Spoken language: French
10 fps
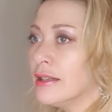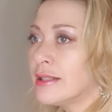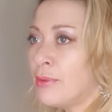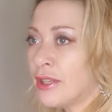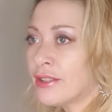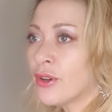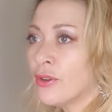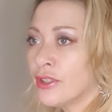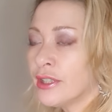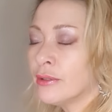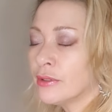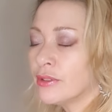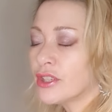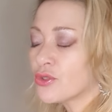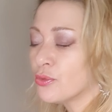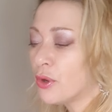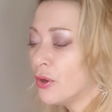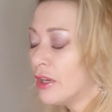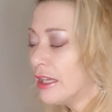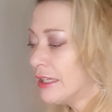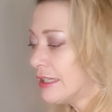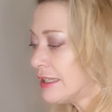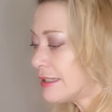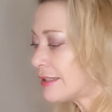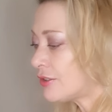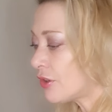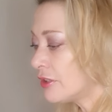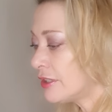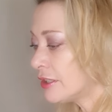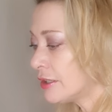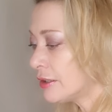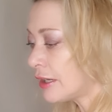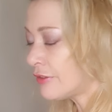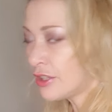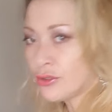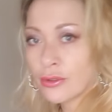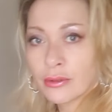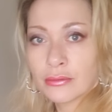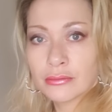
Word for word: C'est peut-être en lien, euh, ok, je comprends. C'est en lien avec euh,